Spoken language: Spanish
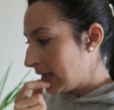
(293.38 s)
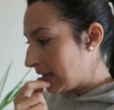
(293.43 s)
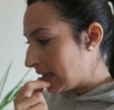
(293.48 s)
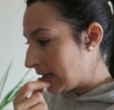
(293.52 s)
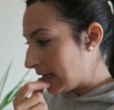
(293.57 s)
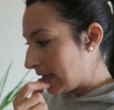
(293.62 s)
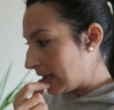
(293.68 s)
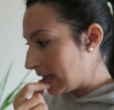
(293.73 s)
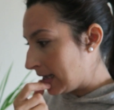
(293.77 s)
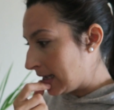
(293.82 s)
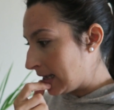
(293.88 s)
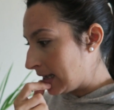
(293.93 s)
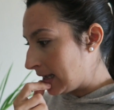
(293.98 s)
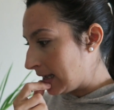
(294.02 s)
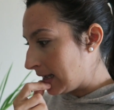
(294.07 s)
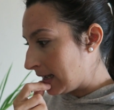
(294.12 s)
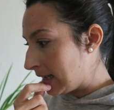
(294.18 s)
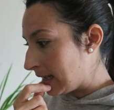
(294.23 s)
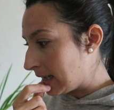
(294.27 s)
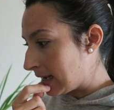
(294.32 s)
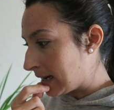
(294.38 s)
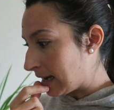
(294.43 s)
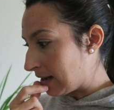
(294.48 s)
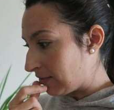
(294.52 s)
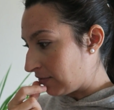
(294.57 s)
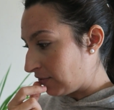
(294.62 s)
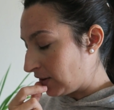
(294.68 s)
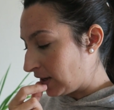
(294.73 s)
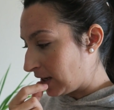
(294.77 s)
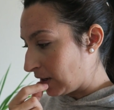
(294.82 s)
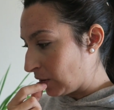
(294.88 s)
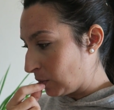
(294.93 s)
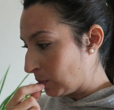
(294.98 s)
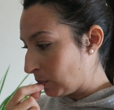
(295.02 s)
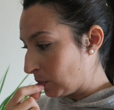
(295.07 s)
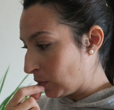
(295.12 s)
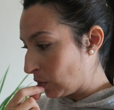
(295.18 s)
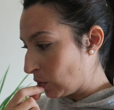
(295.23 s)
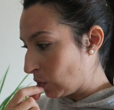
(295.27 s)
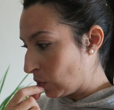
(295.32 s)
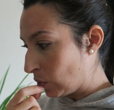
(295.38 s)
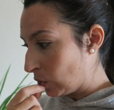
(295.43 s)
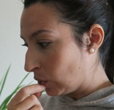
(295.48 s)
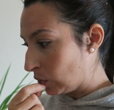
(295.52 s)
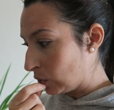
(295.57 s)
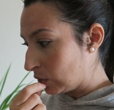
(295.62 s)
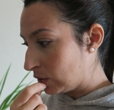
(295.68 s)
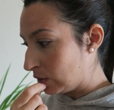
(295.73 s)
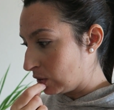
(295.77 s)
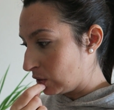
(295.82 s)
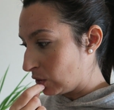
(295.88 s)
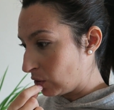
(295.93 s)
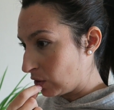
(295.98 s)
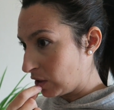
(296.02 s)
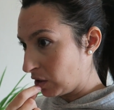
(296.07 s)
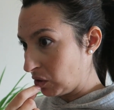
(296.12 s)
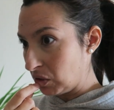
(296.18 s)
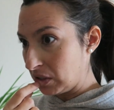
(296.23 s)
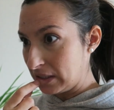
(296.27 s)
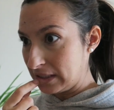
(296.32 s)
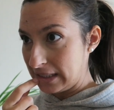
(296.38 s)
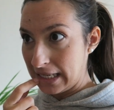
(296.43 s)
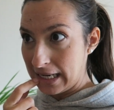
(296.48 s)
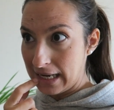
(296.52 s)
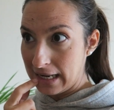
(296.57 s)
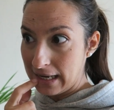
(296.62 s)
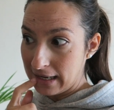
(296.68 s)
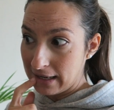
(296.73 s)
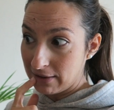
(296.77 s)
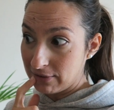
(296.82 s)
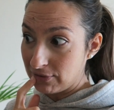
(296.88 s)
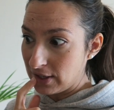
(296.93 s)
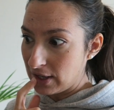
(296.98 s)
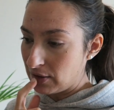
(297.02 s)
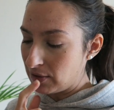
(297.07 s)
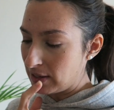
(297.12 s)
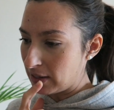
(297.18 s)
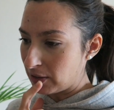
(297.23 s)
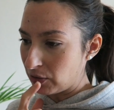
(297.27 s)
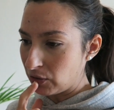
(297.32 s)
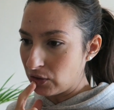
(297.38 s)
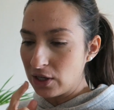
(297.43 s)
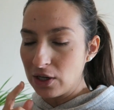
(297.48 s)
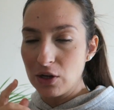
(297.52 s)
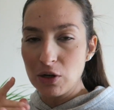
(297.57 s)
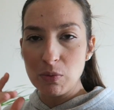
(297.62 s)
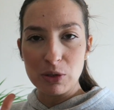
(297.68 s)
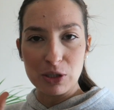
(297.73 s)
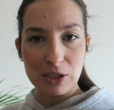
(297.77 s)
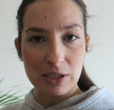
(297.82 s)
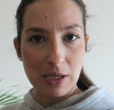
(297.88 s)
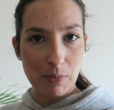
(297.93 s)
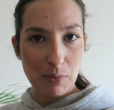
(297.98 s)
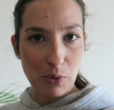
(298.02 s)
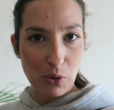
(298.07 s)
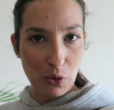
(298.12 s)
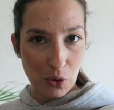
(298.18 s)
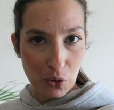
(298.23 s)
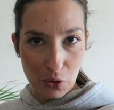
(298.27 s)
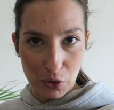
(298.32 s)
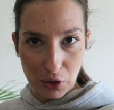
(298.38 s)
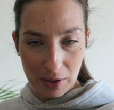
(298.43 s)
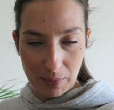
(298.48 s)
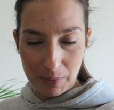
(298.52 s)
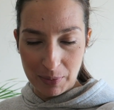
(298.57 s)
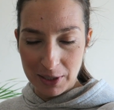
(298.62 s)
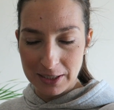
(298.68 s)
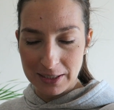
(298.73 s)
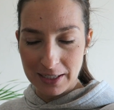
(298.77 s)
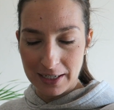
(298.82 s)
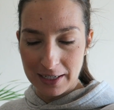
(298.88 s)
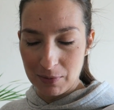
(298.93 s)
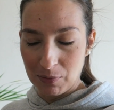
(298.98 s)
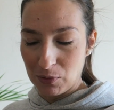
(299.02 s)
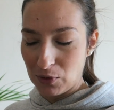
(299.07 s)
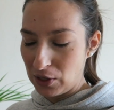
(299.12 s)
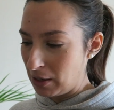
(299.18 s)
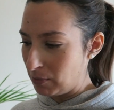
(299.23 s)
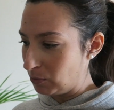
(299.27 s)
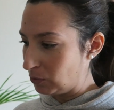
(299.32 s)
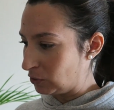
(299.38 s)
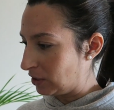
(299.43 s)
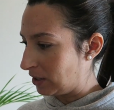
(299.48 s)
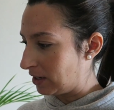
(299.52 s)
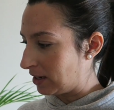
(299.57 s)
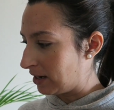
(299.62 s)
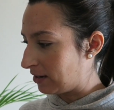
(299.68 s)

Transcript: Y café, como no creo que se haga café ahora Rodrigo, pues tampoco corre prisa, que molamos el